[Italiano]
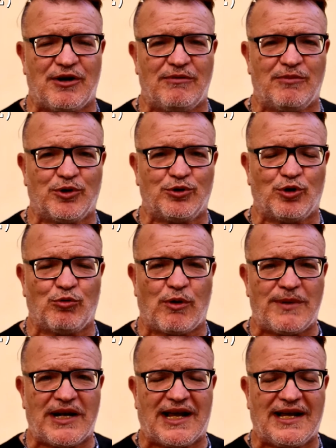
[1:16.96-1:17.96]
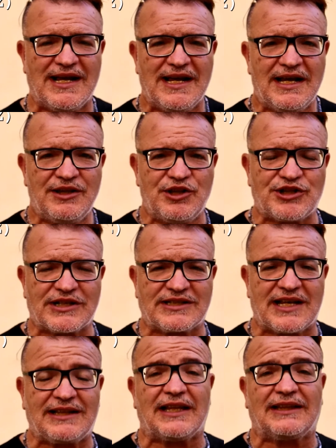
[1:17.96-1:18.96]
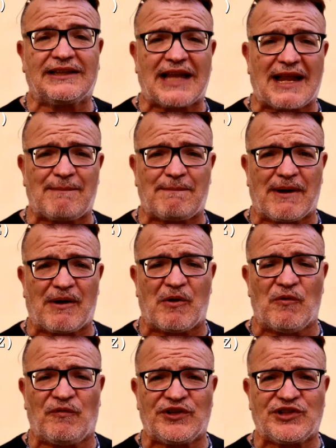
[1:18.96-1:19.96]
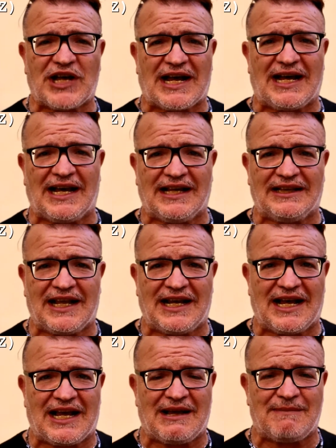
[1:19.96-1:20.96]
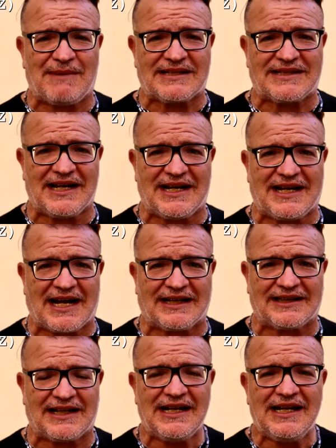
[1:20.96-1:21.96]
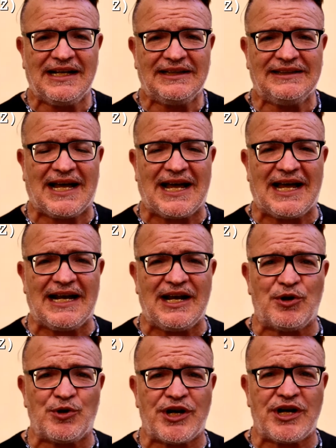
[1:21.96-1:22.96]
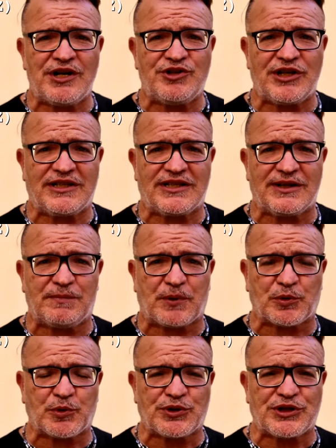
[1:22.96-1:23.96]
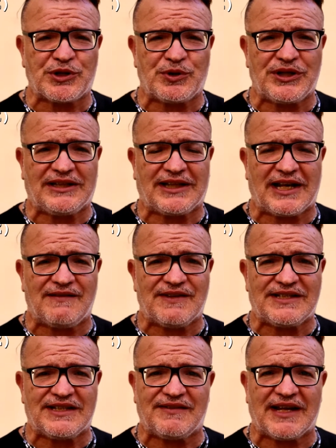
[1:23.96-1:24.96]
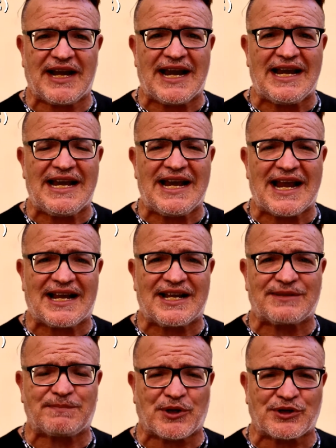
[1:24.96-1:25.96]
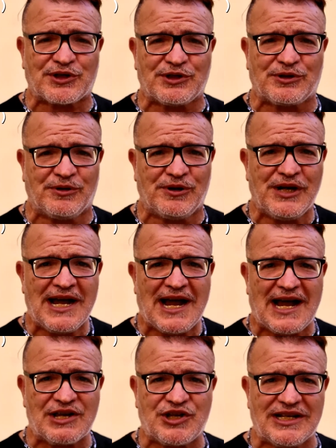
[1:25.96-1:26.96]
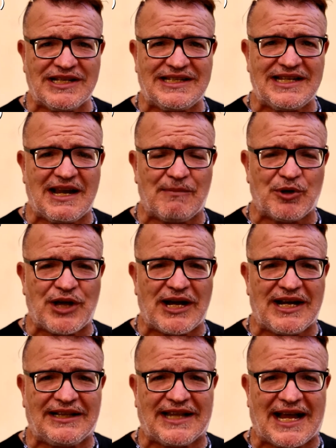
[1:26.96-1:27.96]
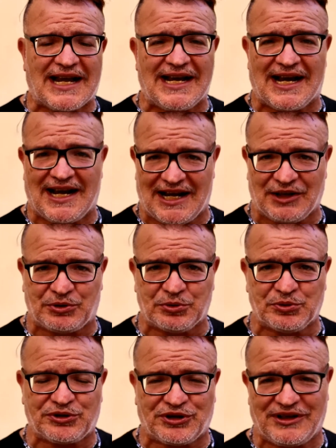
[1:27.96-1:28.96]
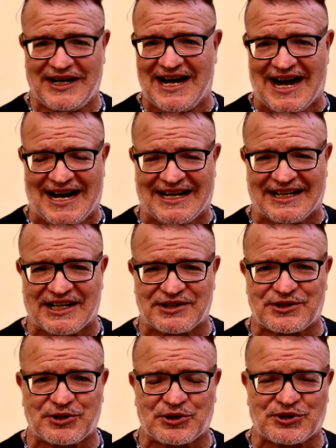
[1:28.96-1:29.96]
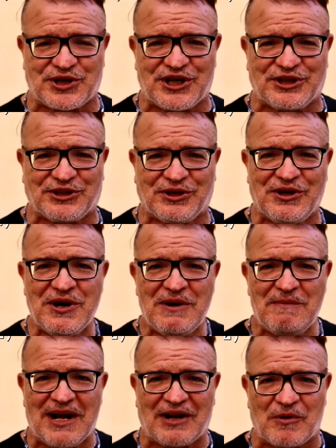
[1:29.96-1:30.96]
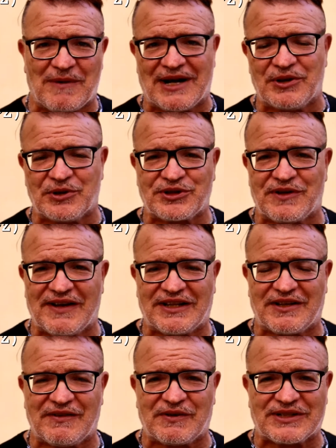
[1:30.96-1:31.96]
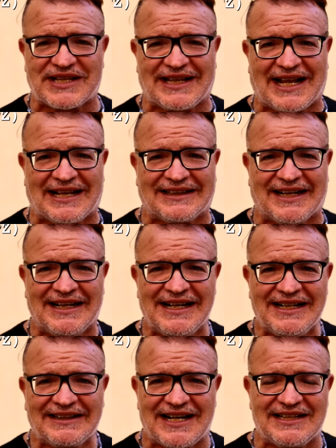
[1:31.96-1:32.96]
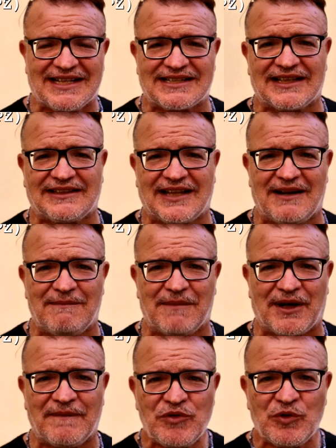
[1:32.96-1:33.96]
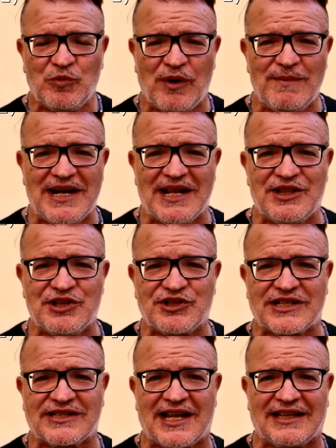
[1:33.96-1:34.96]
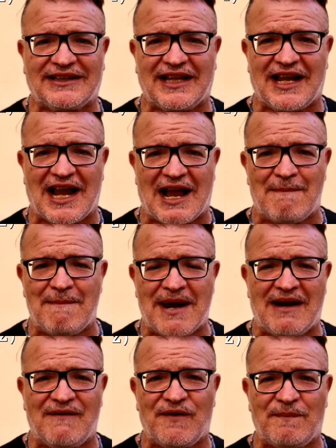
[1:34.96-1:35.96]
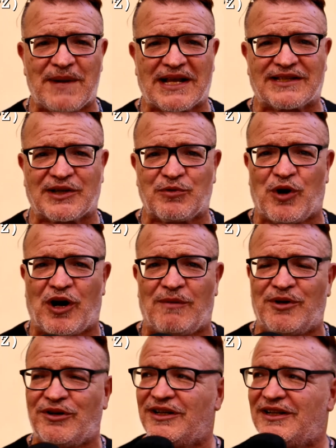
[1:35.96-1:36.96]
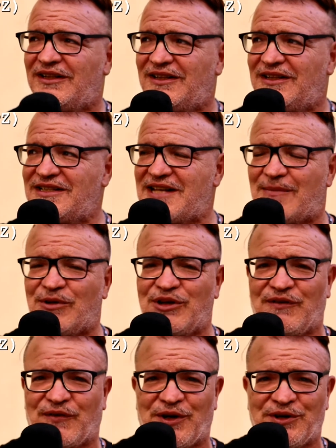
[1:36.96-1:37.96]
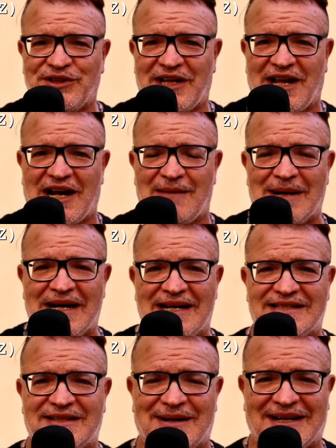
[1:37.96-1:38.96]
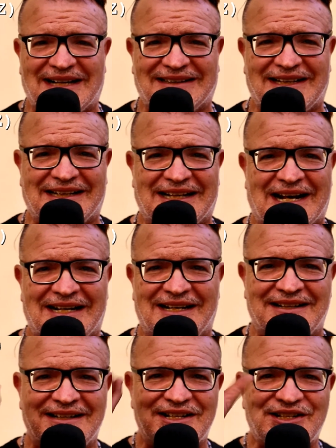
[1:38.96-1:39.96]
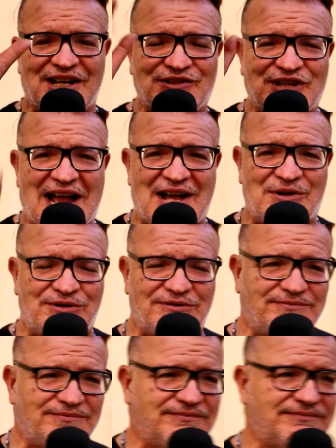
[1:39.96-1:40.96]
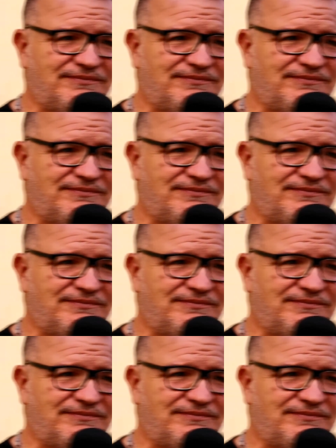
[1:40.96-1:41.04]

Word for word: nel mondo 2017, tappa ufficiale della Basilicata. Da Leone Gizzi, produzioni televisive e Liliana Esposito, agenzia Modelli Italia è tutto e anche dal sottoscritto. Mi raccomando, scrivetevi questa data, 30 settembre 2017 a Melfi, Piazza Duomo siamo di fronte alla bellissima cattedrale. Ciao ciao!